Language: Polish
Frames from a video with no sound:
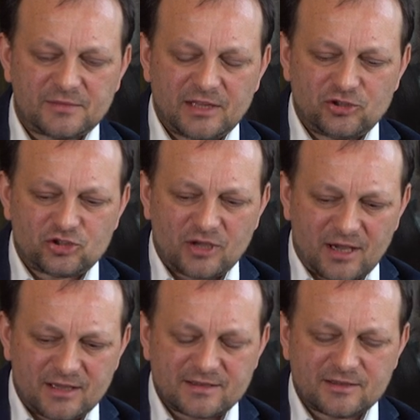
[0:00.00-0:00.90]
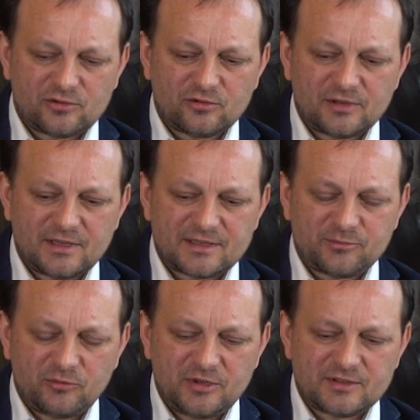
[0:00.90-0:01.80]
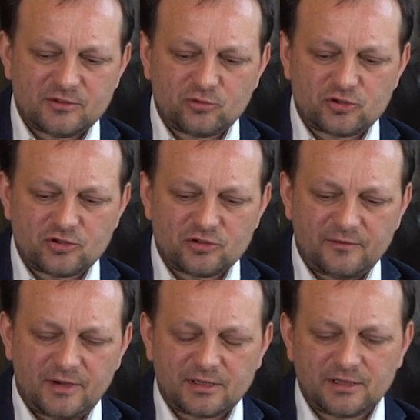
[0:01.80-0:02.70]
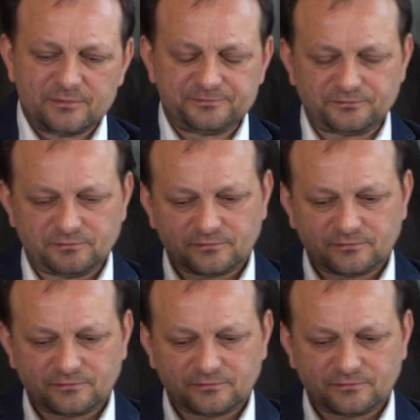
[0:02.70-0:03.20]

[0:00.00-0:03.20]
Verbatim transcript: Ten czas, który jest pomiędzy ukrzyżowaniem